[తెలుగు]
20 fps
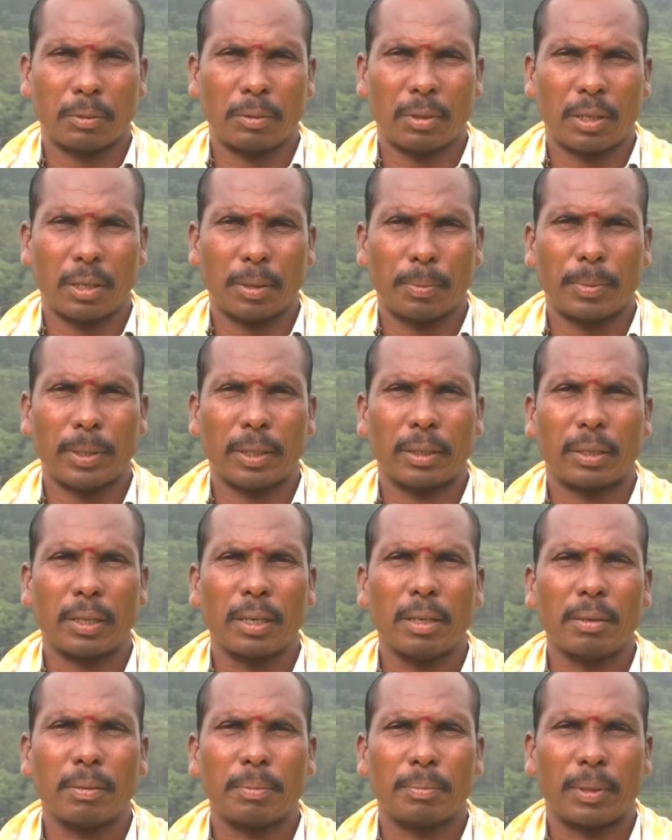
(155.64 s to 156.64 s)
ఉన్న డబ్బంతా
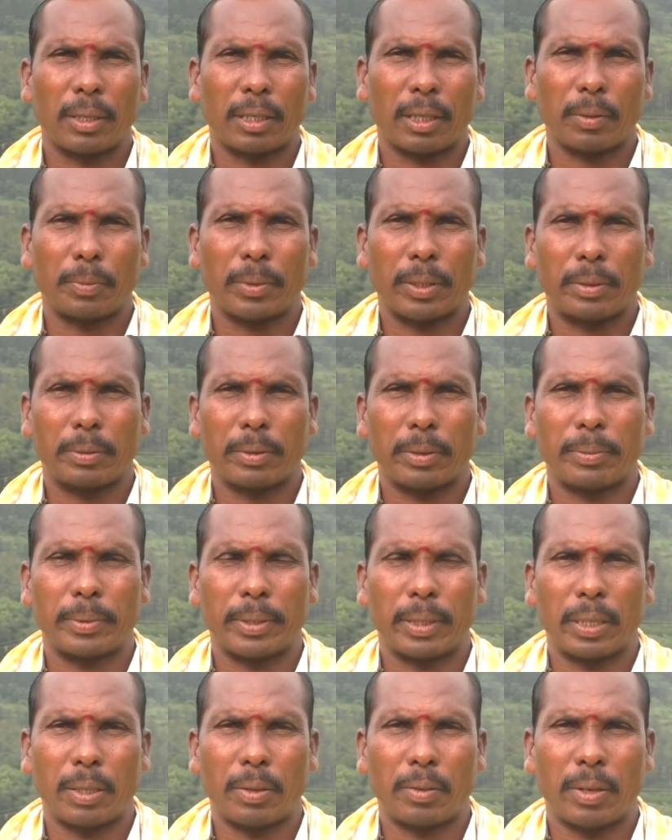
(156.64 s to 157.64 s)
పంటకు పెట్టుబడి
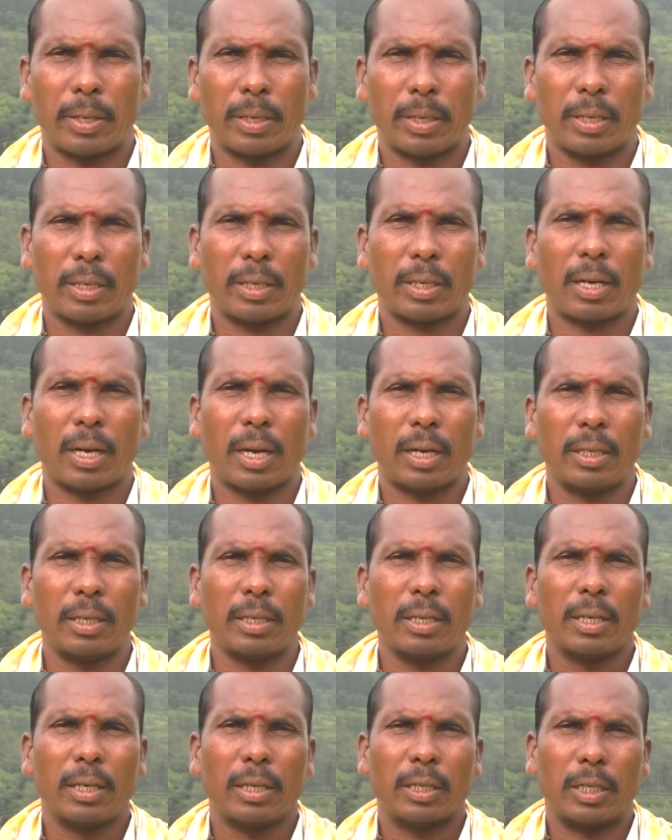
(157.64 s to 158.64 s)
పెట్టేవాడిని కానీ
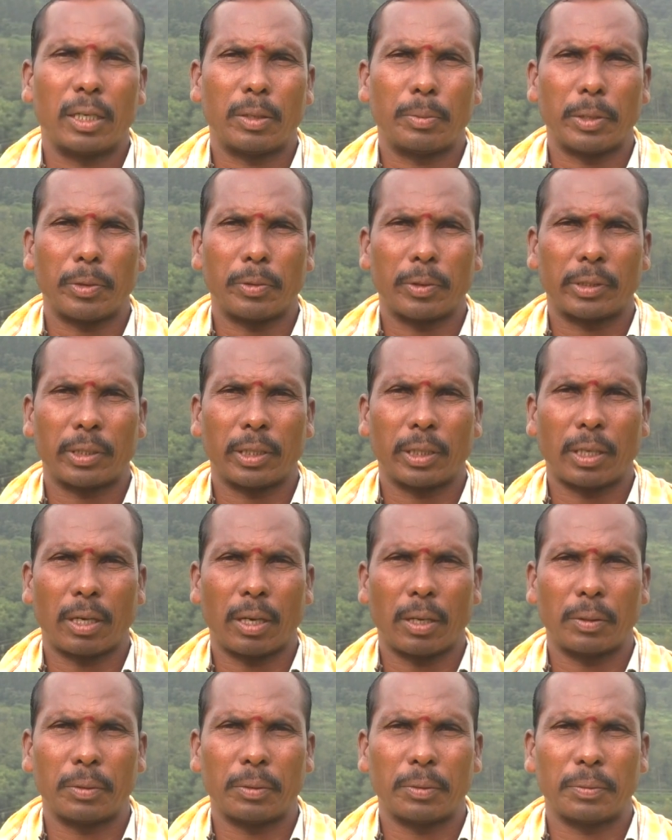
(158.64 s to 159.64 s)
దిగుబడి వచ్చేది
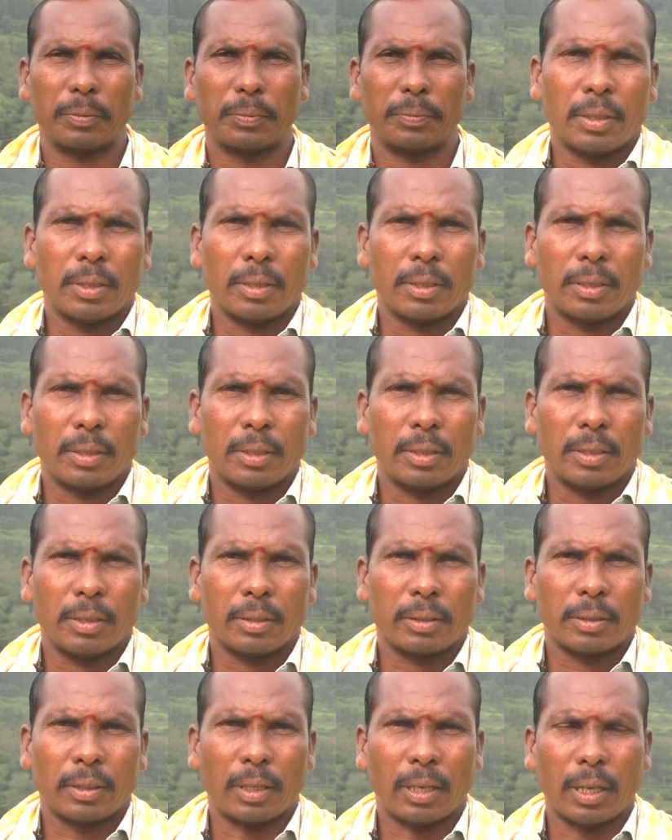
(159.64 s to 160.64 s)
కాదు
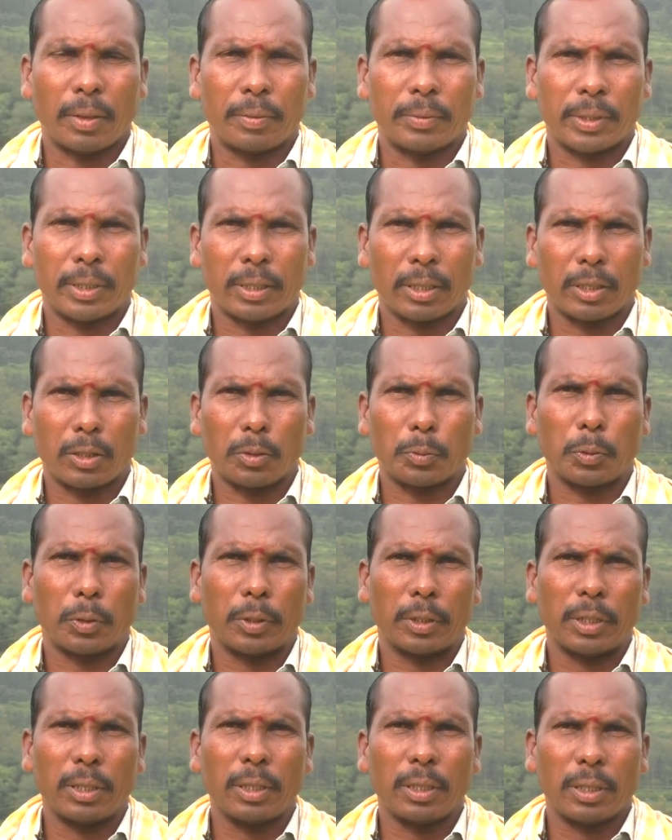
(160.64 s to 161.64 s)
చాలా
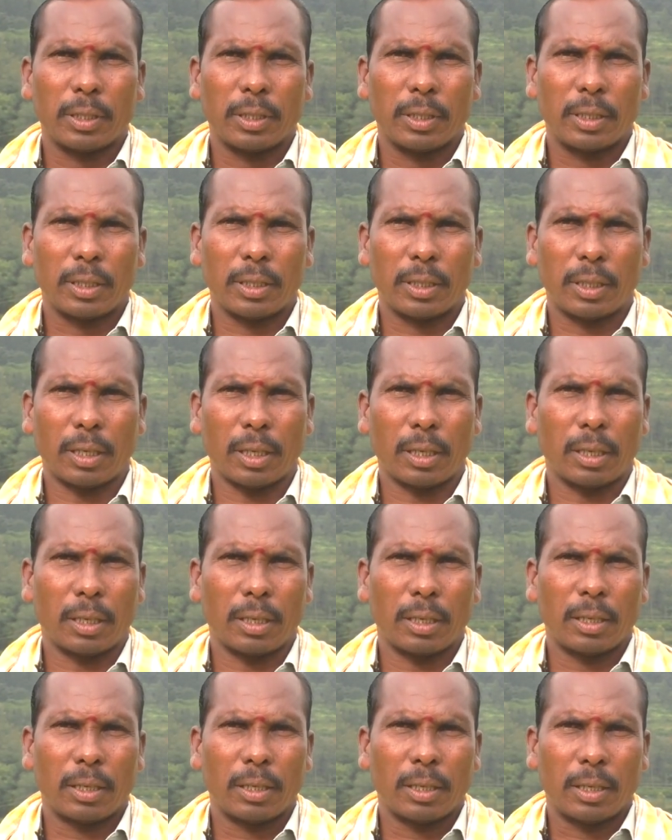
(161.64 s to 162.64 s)
విసిగెత్తిపోయి ఇంకా
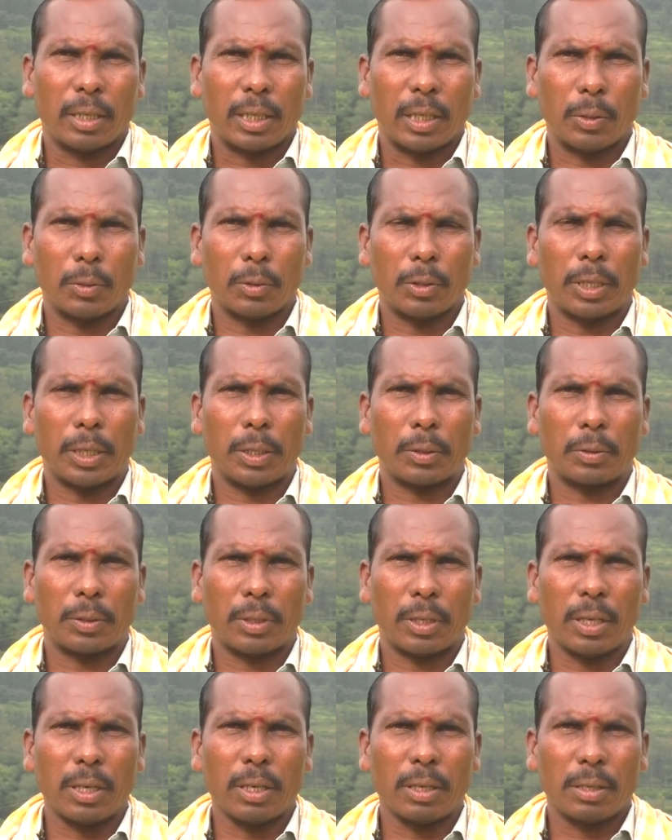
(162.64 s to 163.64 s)
ఎరువులు
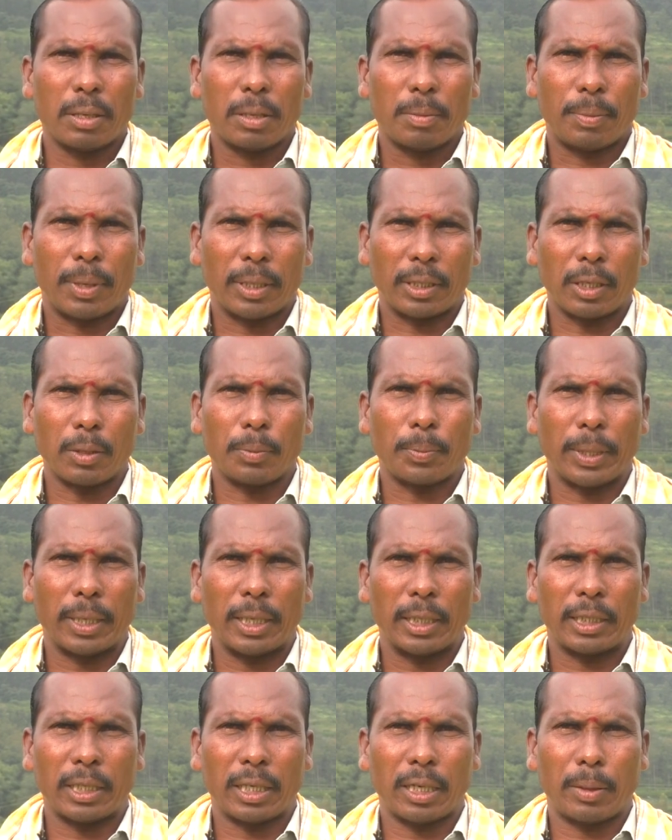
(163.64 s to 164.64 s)
లేకుండా పంటను
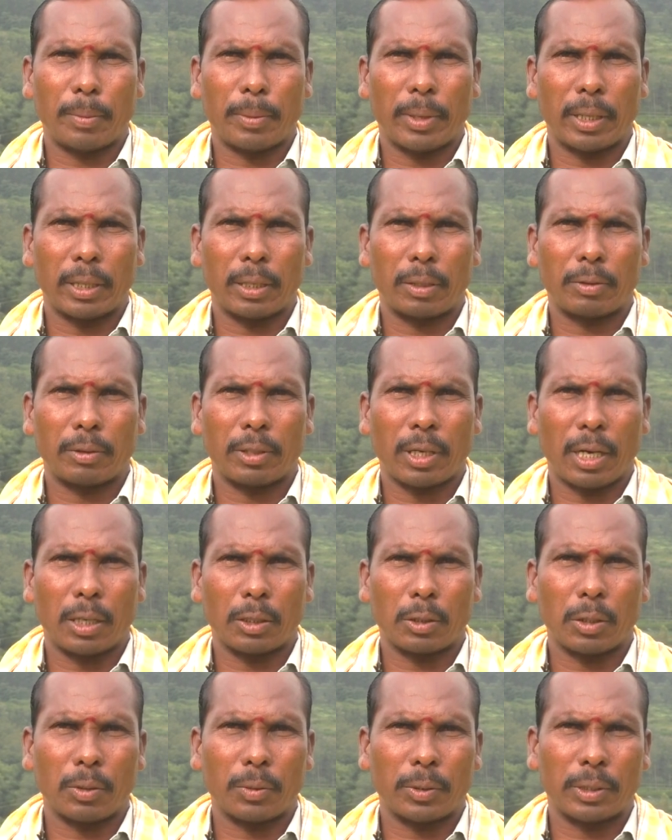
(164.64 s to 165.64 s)
పండించలేమా అనేటువంటి
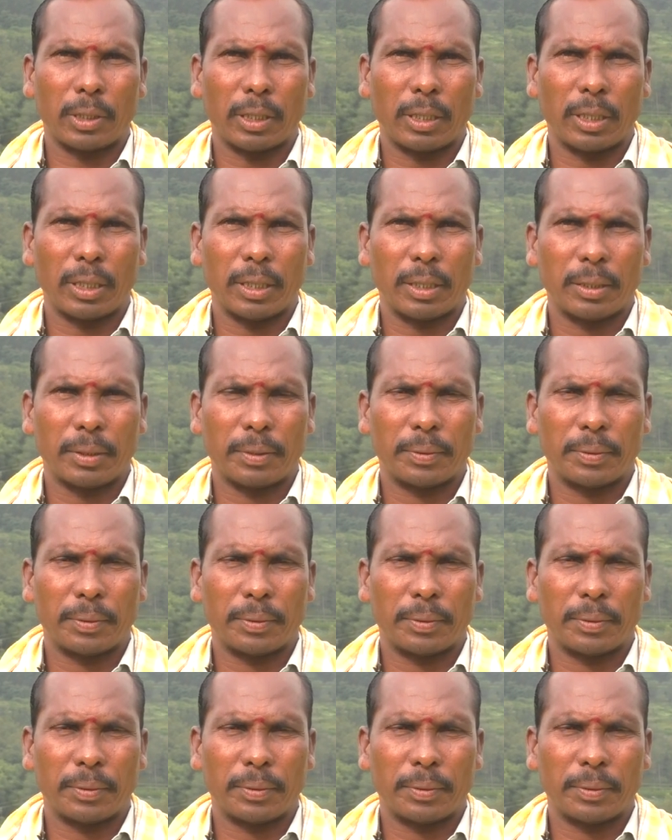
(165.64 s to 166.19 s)
ఆలోచన వచ్చింది